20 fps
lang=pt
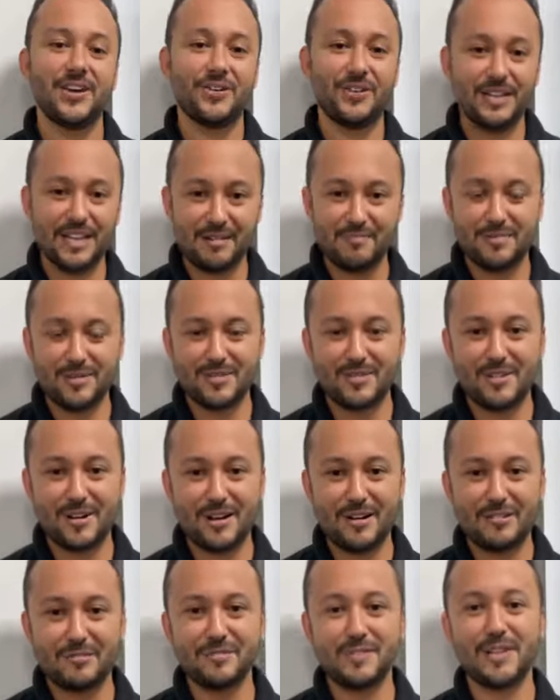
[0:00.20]
Olá
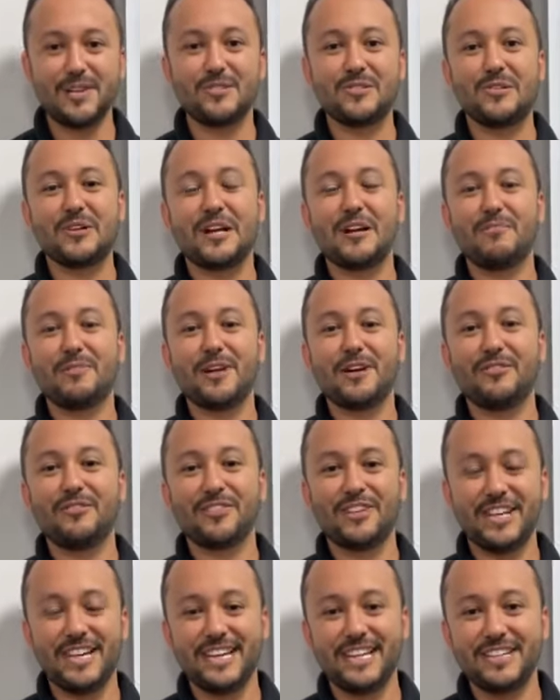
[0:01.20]
pessoal, eu sou Gabriel
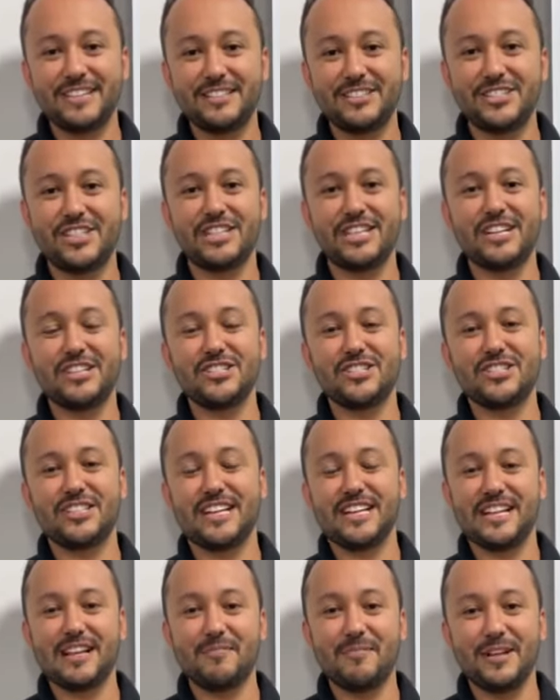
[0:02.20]
Vieira, gerente de
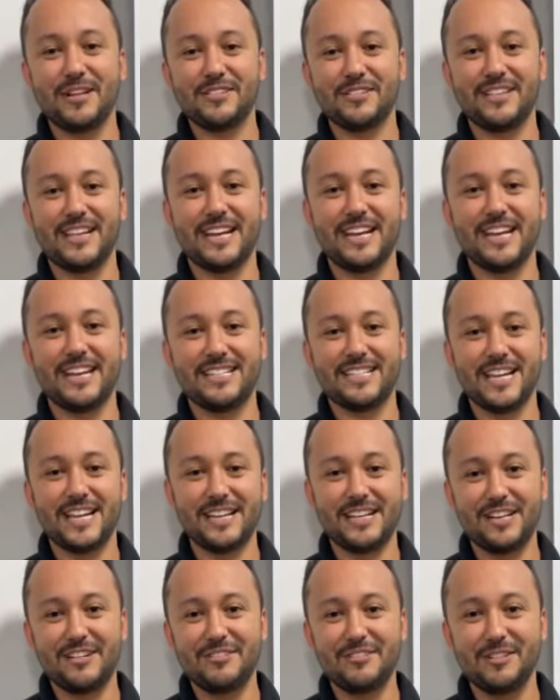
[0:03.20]
treinamento da Case
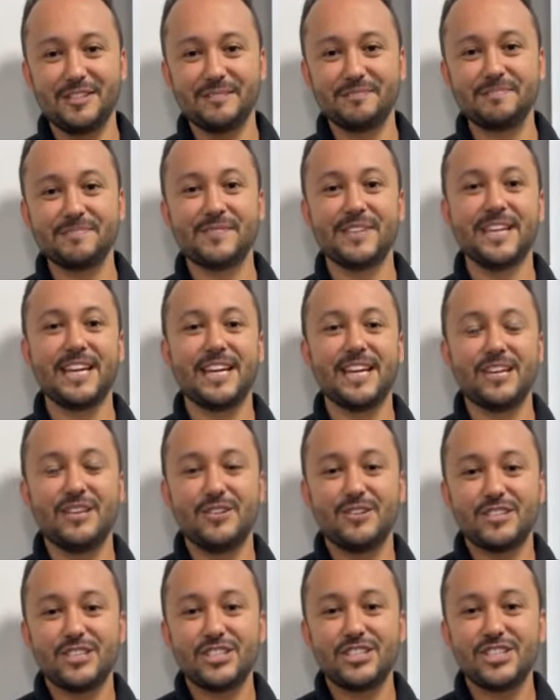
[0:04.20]
Agrícola e
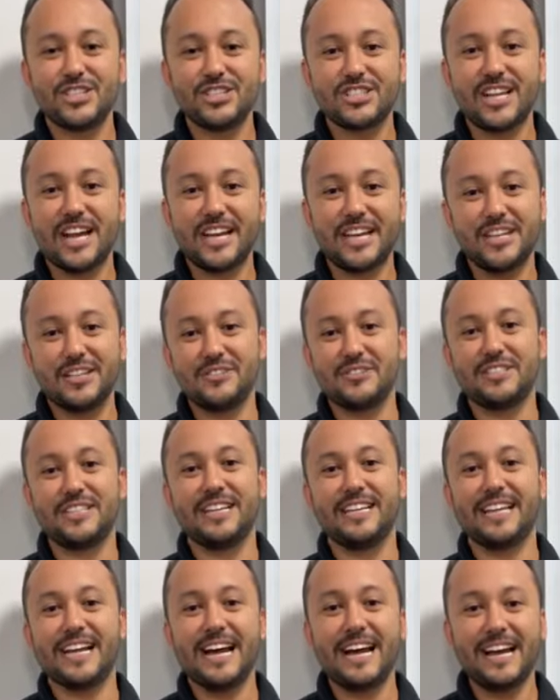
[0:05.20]
hoje a gente está aqui no
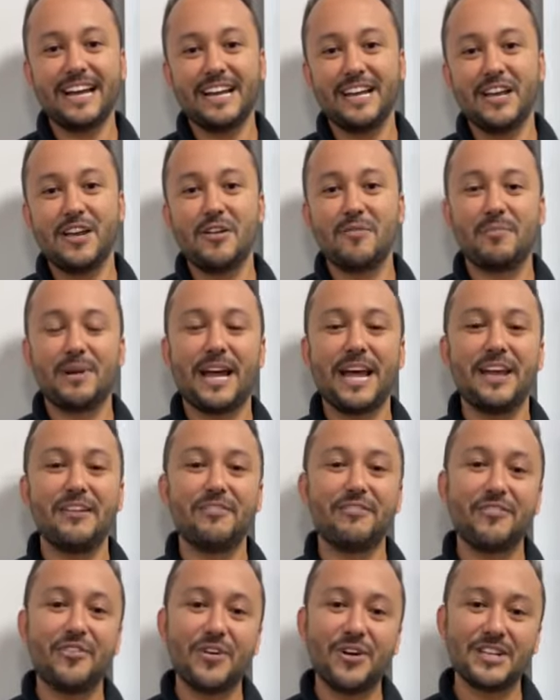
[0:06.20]
Senar para
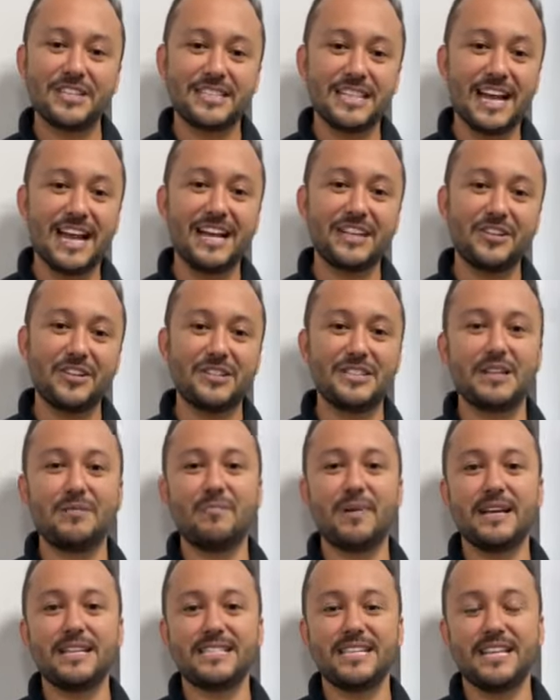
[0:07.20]
reforçar a nossa
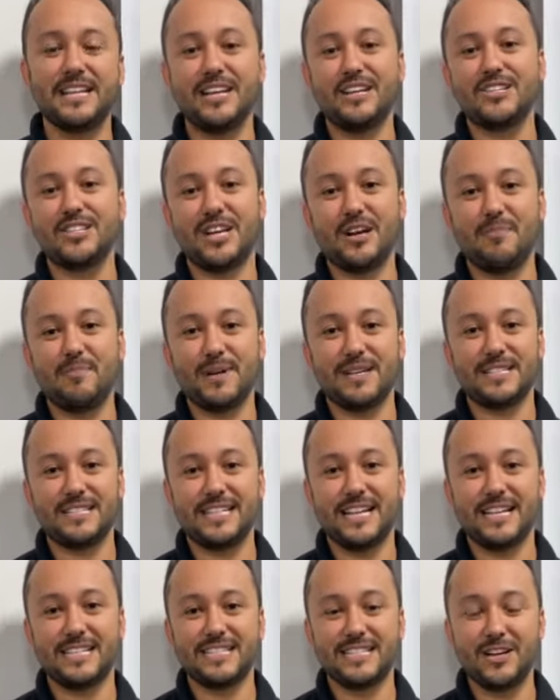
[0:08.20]
parceria de
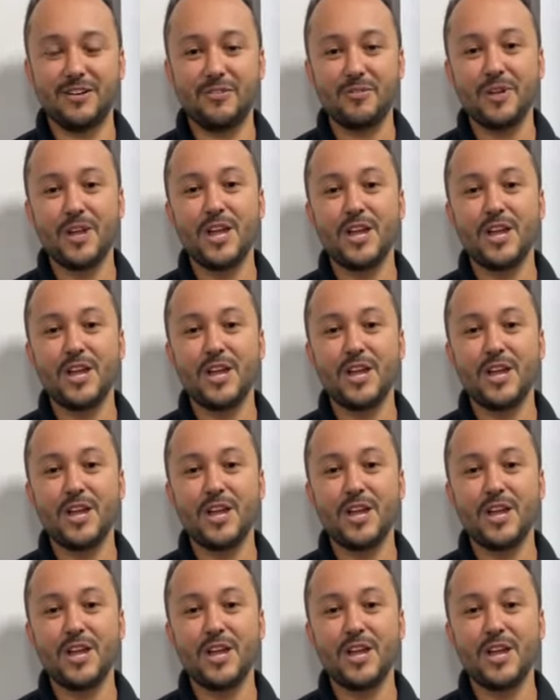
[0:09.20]
capacitação,